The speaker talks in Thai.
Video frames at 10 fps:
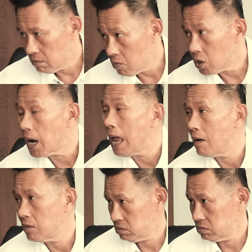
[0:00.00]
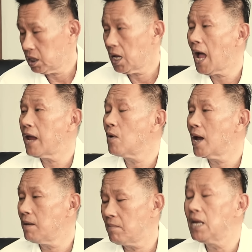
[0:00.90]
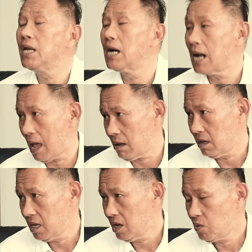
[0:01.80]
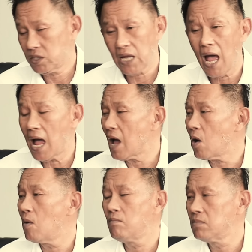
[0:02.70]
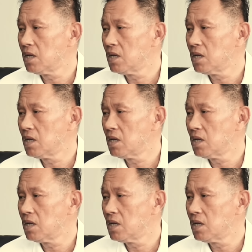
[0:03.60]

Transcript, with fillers: หมดแล้วที่ให้ไว้ไม่เหลือแล้ววิชาอาคม